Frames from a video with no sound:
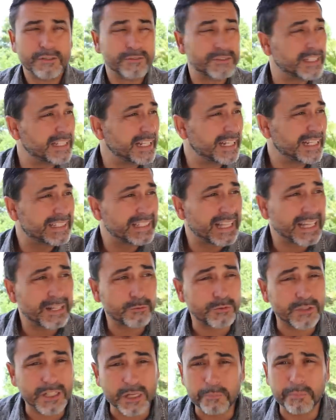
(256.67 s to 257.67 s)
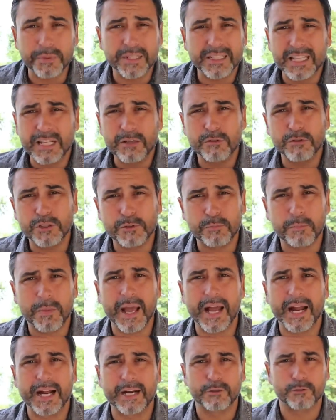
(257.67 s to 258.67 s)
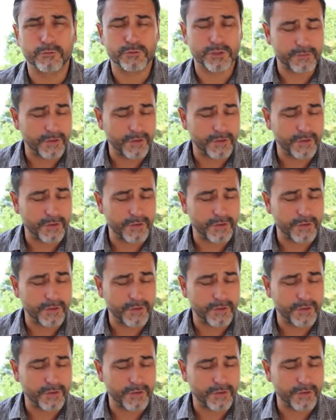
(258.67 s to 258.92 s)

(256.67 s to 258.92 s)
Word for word: Você tem que estar o tempo inteiro esperto.